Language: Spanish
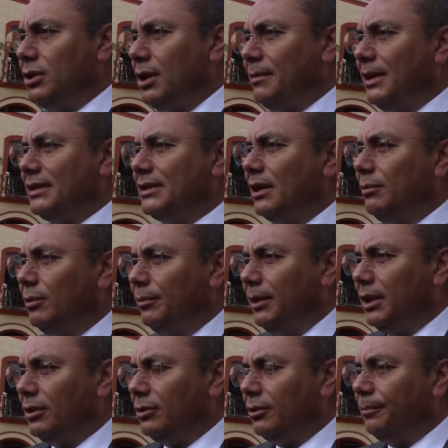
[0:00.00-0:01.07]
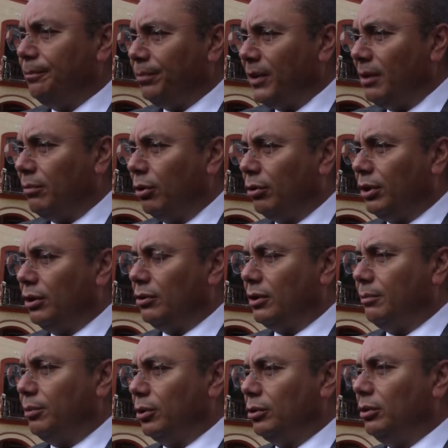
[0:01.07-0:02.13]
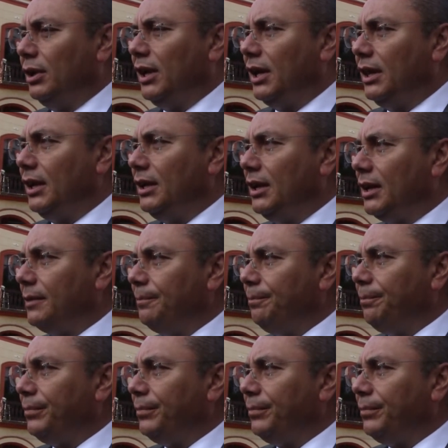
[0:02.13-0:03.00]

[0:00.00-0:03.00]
Lleva hasta el momento, por lo que nos reportó el día de ayer,